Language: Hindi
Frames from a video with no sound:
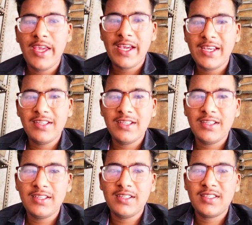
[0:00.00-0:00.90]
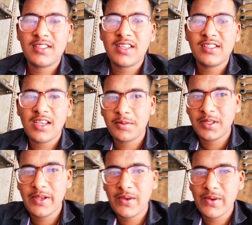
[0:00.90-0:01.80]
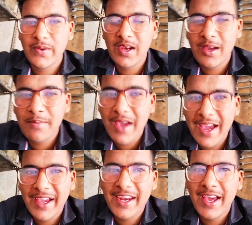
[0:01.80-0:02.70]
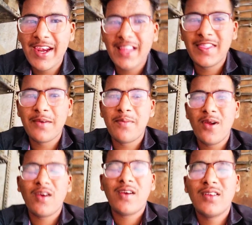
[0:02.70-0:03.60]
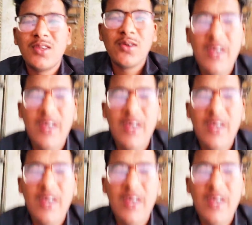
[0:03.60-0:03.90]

गाइस कैसे आप सही लोग वेलकम बैक इन अनदर ब्लॉग तो